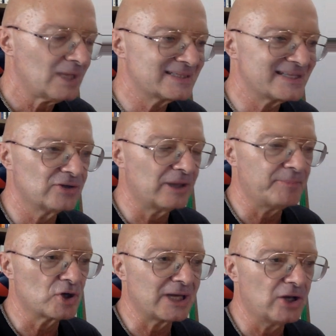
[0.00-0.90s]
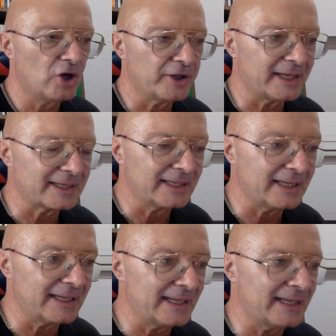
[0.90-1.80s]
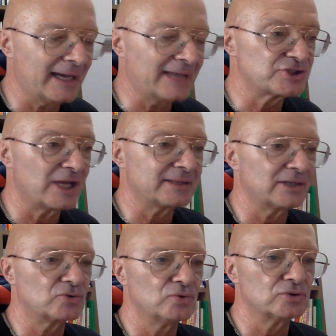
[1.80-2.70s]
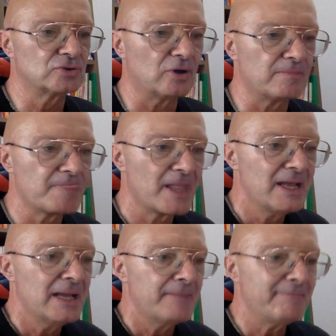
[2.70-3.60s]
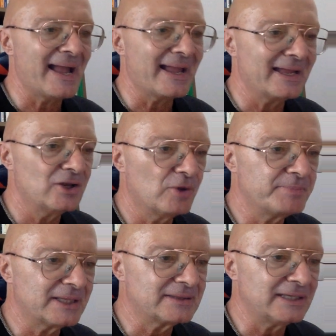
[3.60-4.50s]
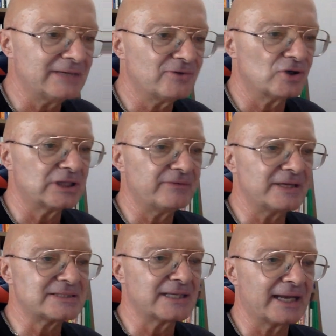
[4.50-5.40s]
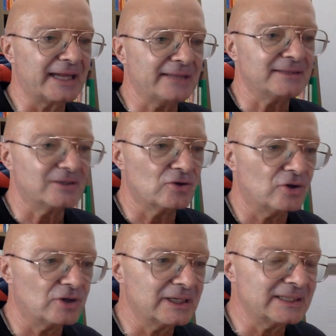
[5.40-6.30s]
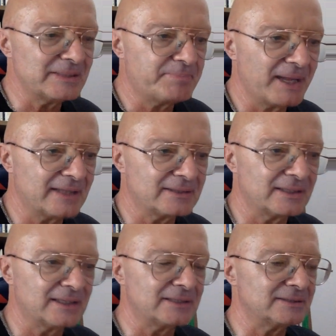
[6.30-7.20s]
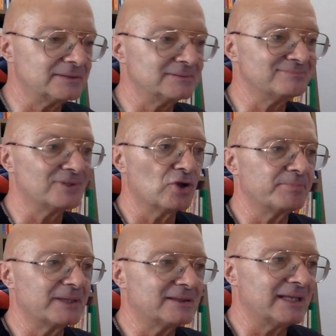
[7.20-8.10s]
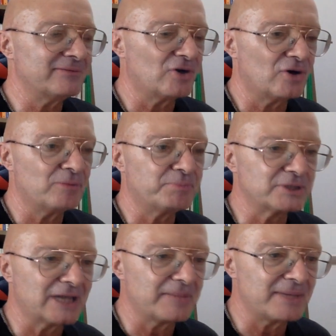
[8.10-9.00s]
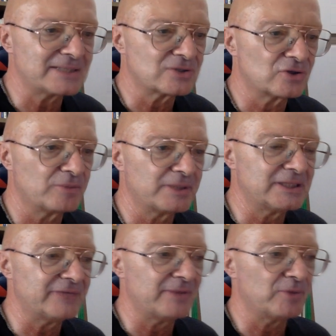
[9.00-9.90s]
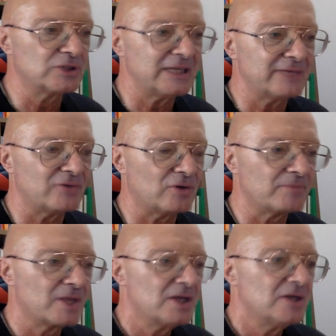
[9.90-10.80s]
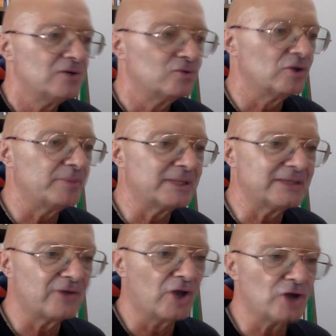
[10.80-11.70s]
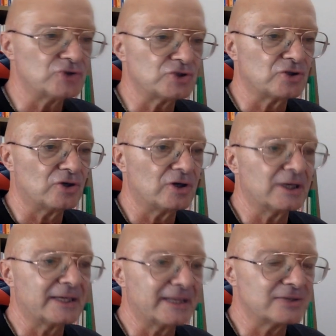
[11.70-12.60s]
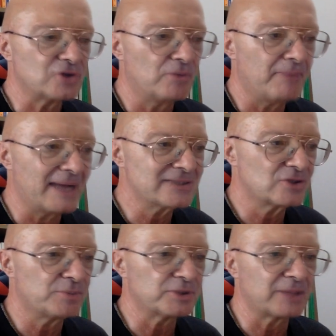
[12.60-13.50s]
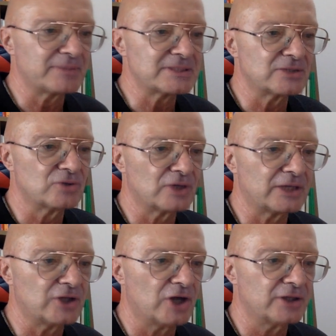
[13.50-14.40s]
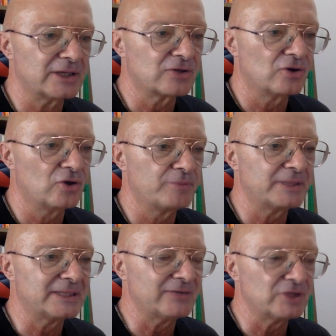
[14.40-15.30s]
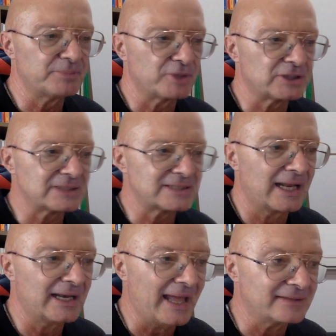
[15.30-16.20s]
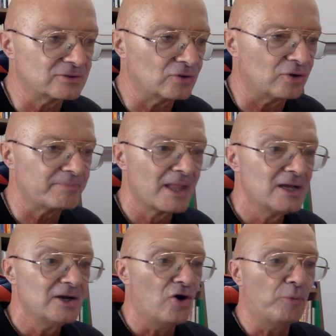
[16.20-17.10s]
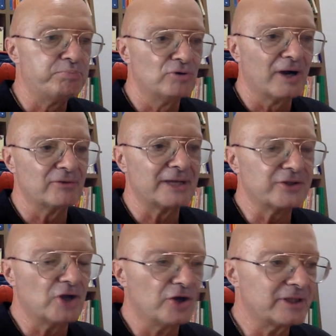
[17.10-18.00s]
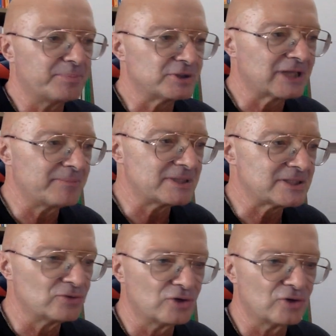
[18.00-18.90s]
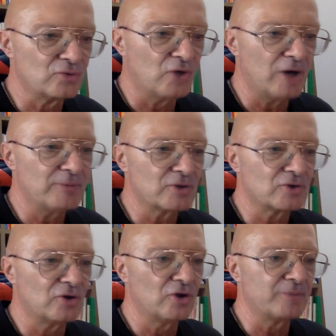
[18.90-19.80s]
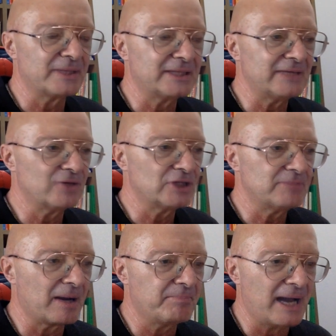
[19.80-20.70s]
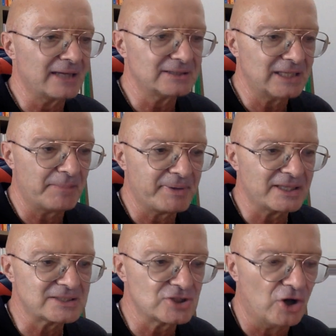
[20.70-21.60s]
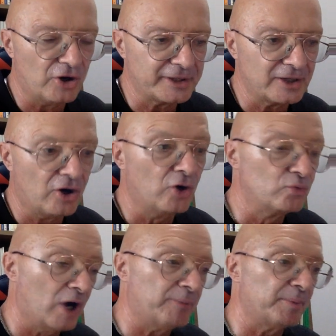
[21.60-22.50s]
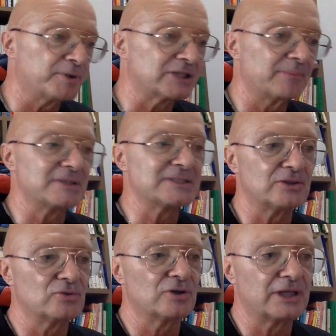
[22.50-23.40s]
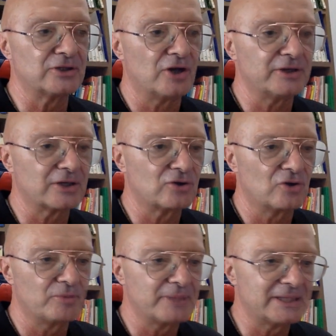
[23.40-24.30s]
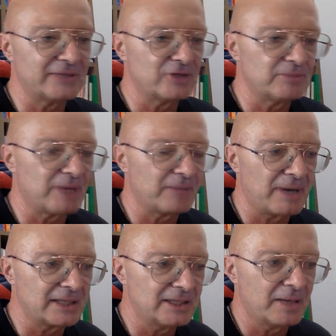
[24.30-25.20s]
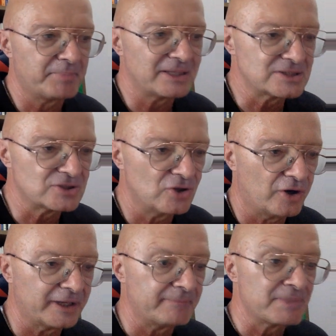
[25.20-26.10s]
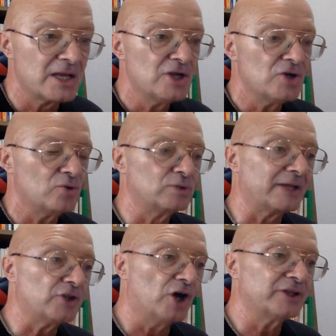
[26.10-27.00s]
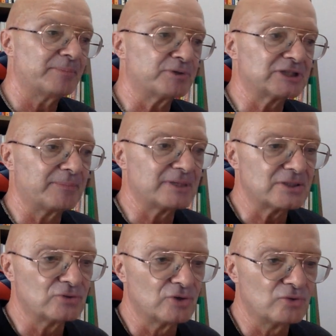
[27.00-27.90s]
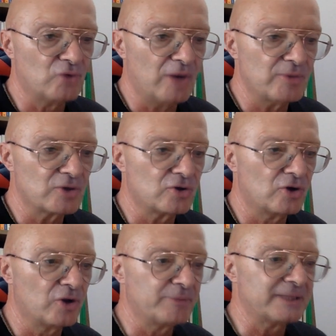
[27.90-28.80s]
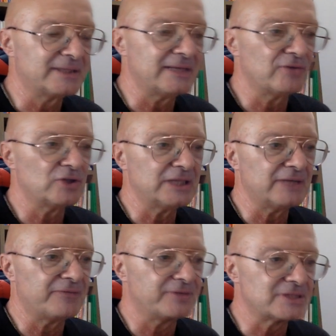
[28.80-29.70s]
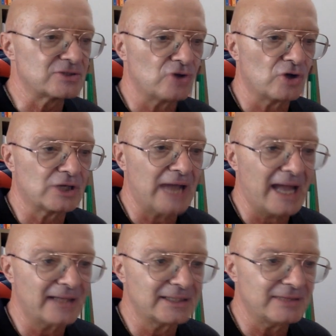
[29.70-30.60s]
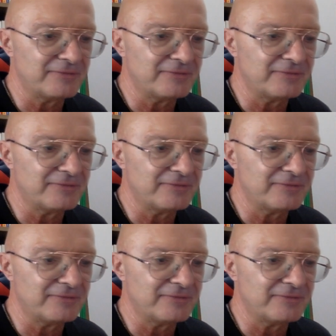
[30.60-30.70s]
sei una boccalona che eh, accetta tutto, beh, eh, l'obiettivo deve essere etico, eh, dipende, l'obiettivo potrebbe essere un obiettivo emotivo un obiettivo logico. Eh, che ne so, un maschio potrebbe sedurre una donna con l'obiettivo di portarsela a letto, oppure una donna potrebbe sedurre un uomo con l'obiettivo di barbargli la pensione, o un uomo potrebbe sedurre una donna con l'obiettivo di barbargli la pensione. Una donna potrebbe sedurre un uomo con l'obiettivo di scroccargli